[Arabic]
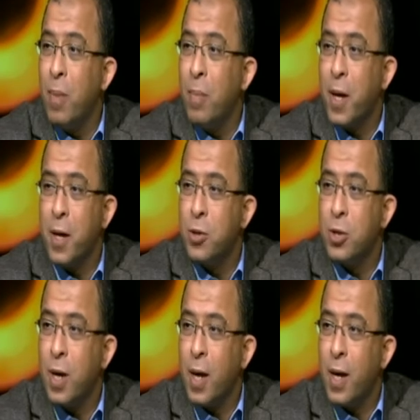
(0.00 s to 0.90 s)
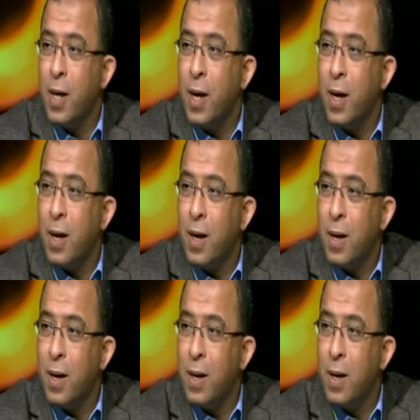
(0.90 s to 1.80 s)
ما كانش الحقيقه
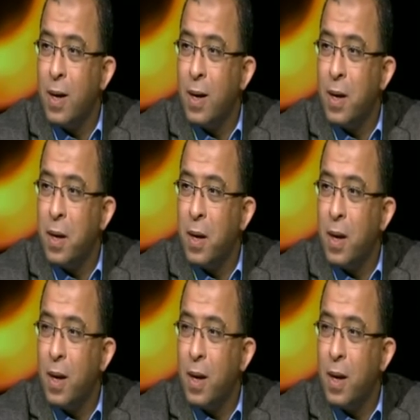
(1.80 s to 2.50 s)
آه كانش